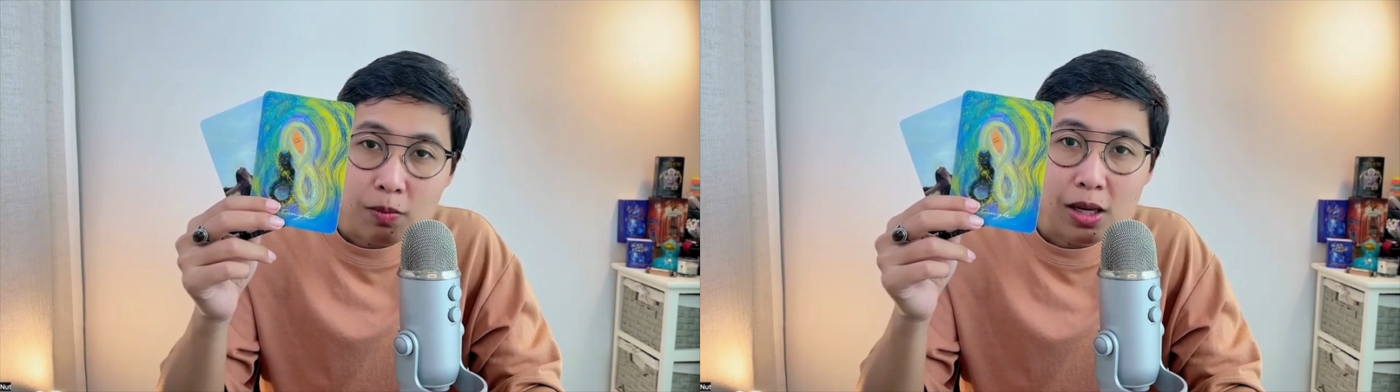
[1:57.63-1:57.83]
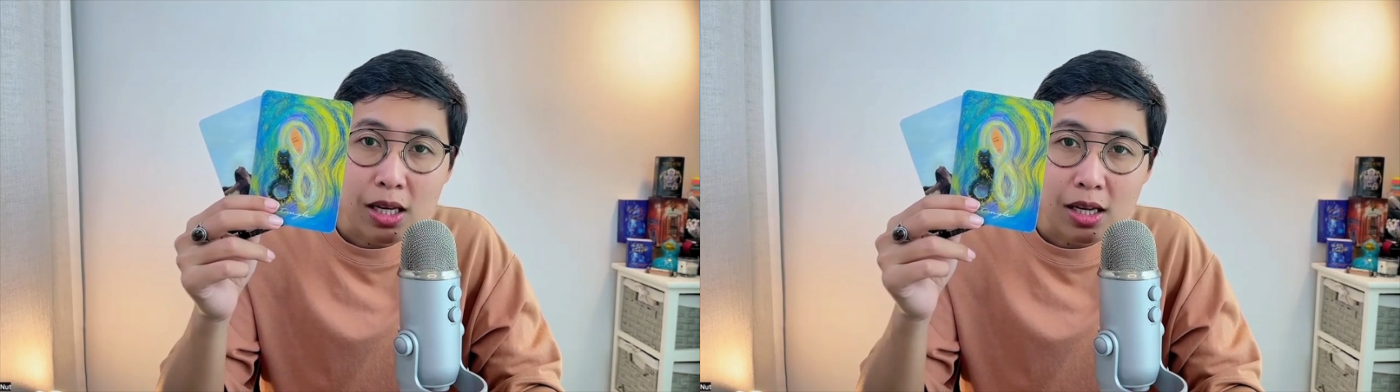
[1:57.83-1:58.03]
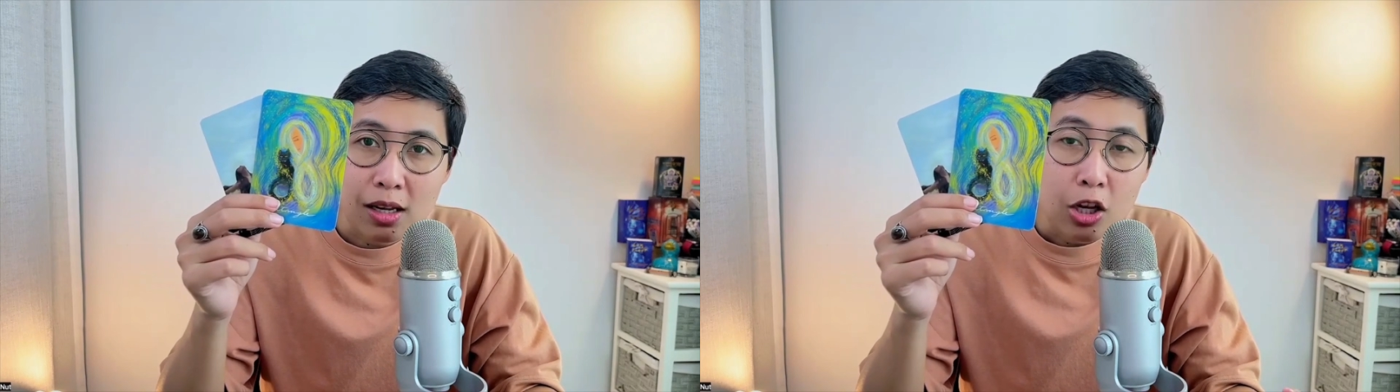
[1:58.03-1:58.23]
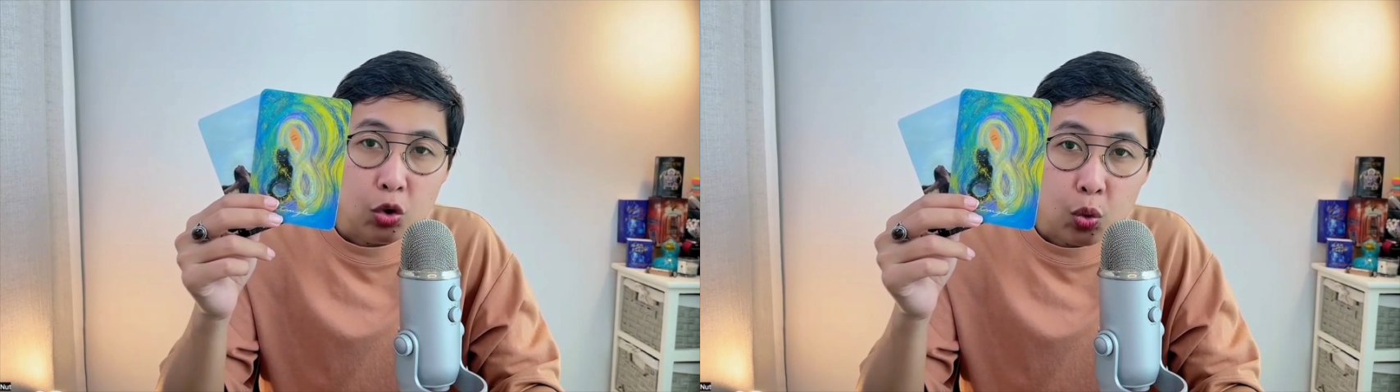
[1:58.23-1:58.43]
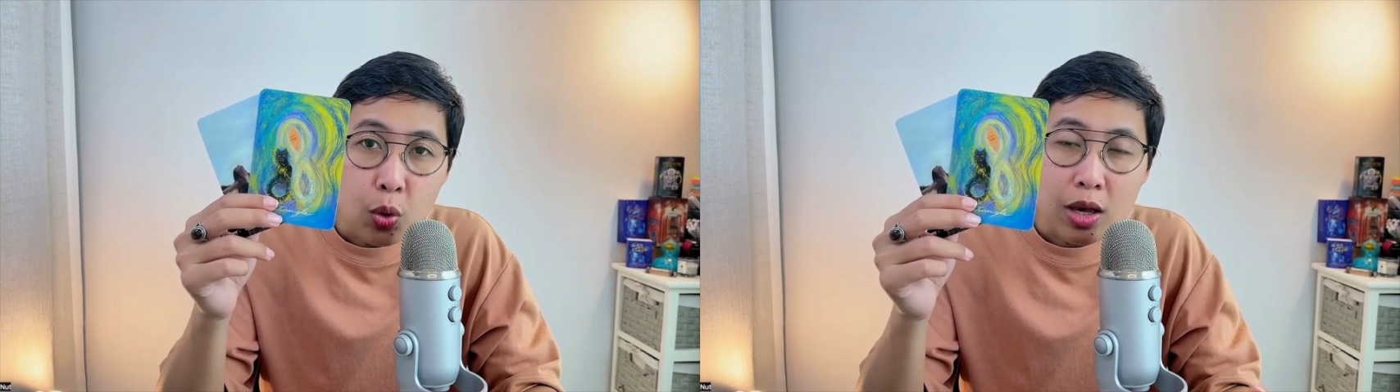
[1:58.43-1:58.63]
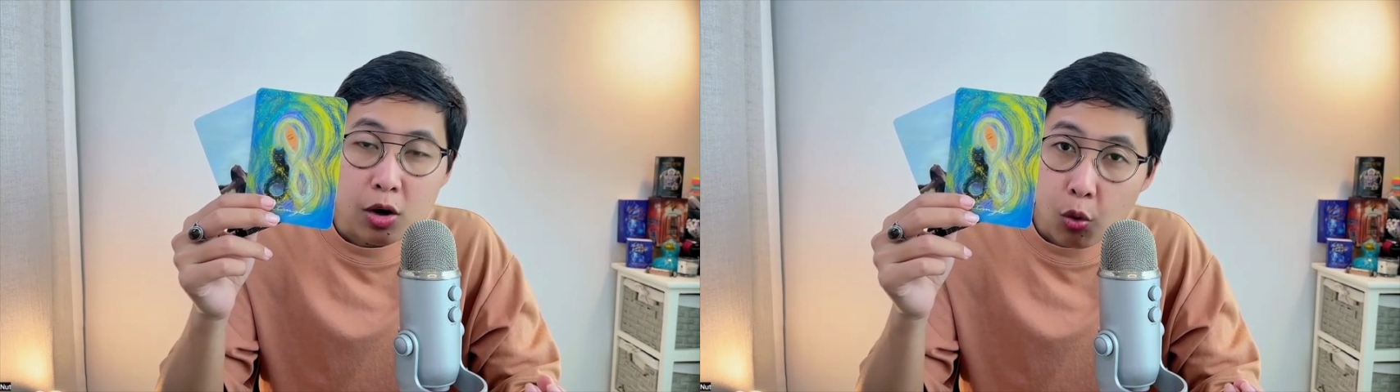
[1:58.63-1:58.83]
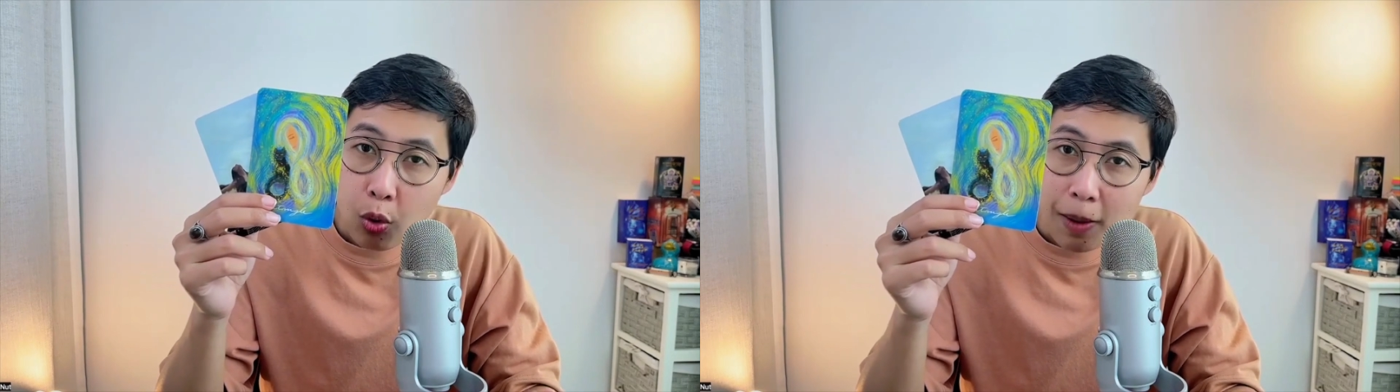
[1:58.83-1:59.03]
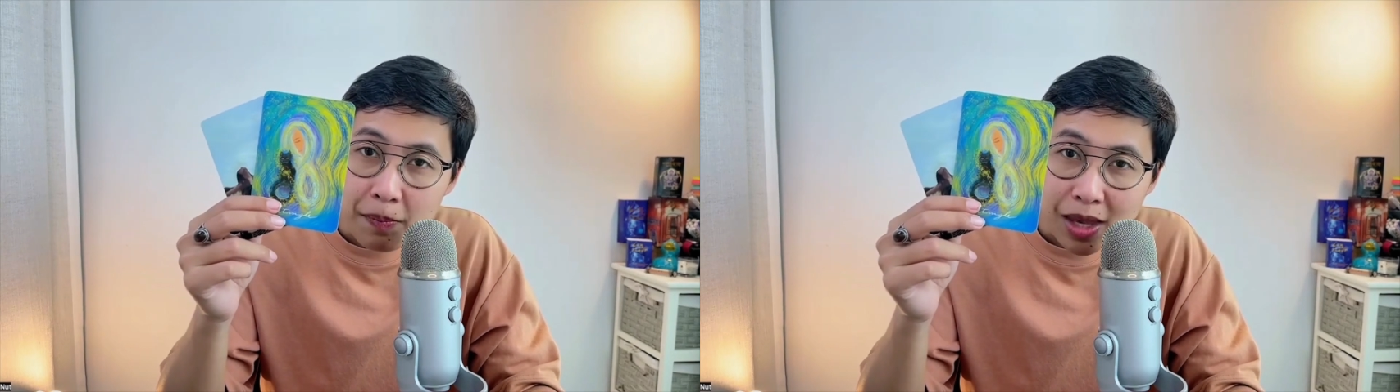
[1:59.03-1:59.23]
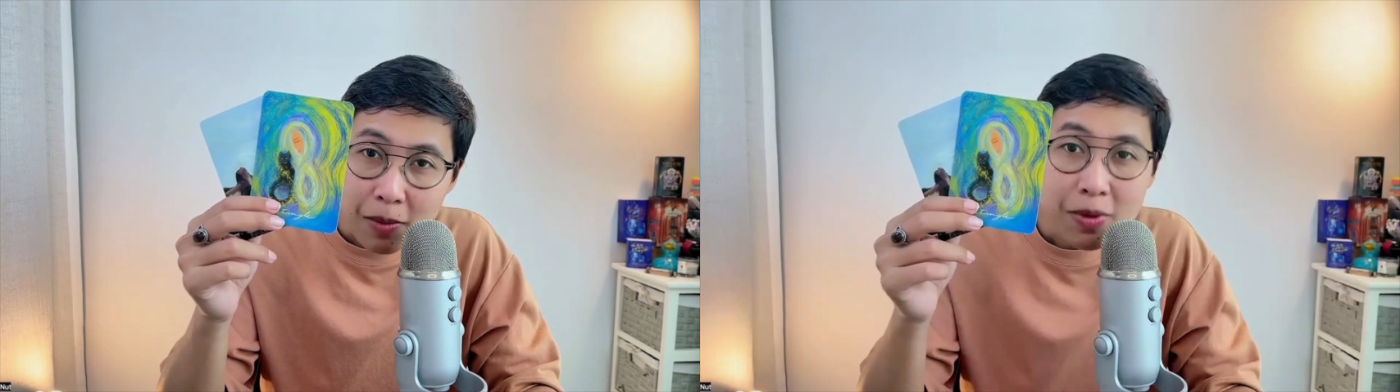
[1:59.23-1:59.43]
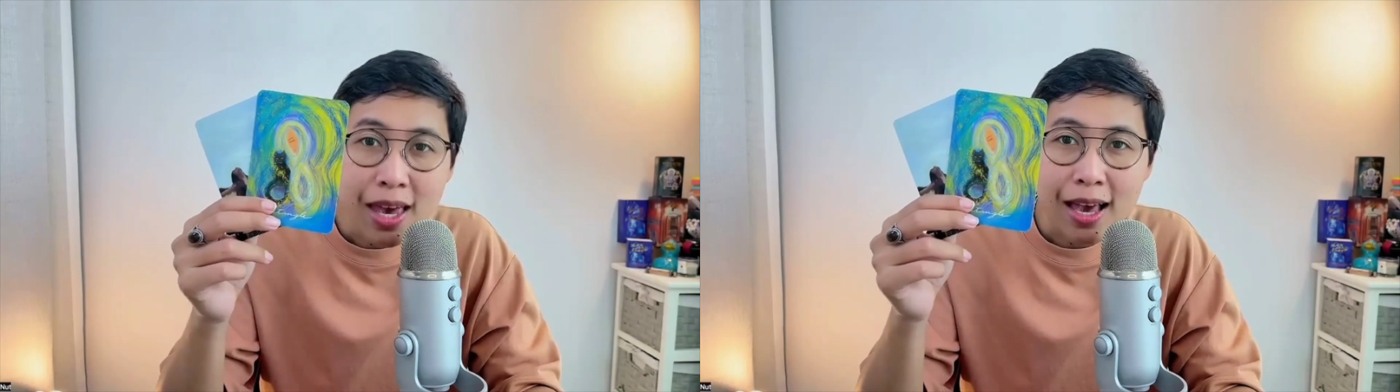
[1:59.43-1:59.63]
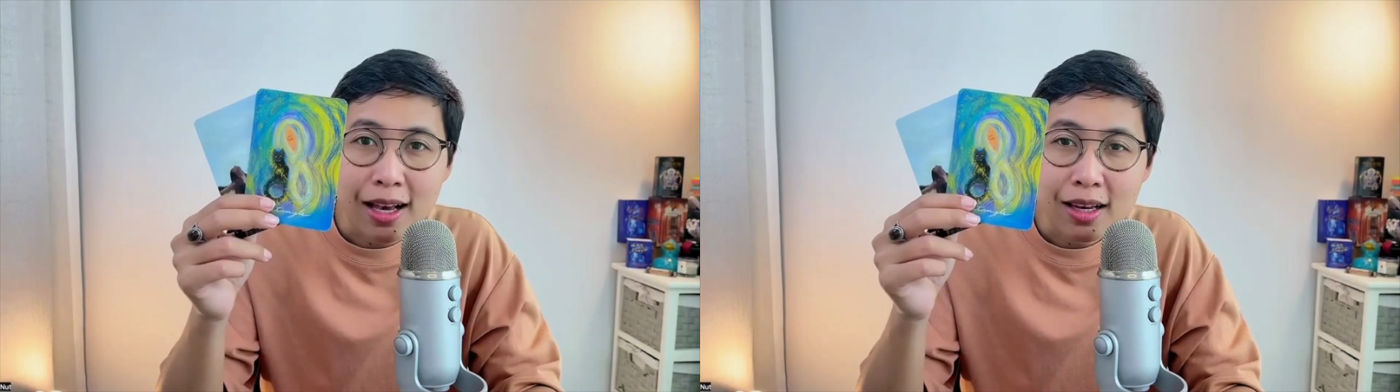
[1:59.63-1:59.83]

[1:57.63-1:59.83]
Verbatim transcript: มีด้วยความเข้มแข็ง